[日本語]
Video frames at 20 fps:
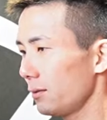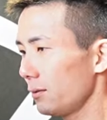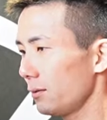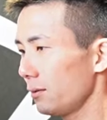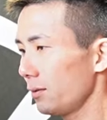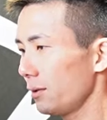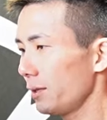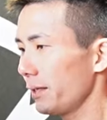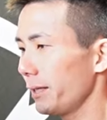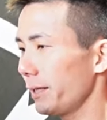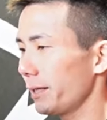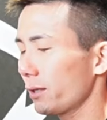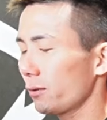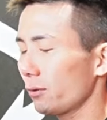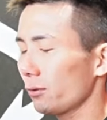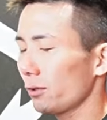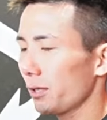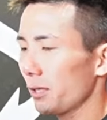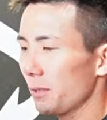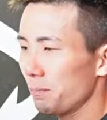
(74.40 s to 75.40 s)
おい
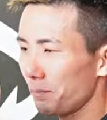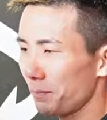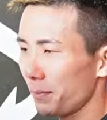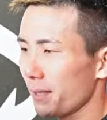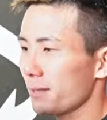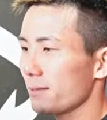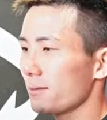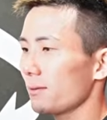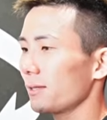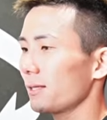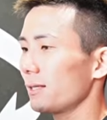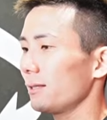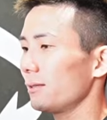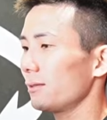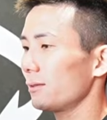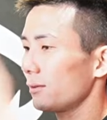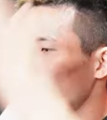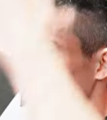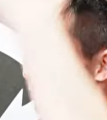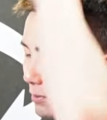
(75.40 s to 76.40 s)
この一発の
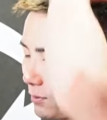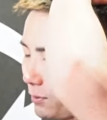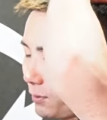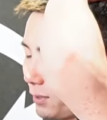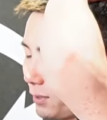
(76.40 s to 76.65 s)
ヒットもそ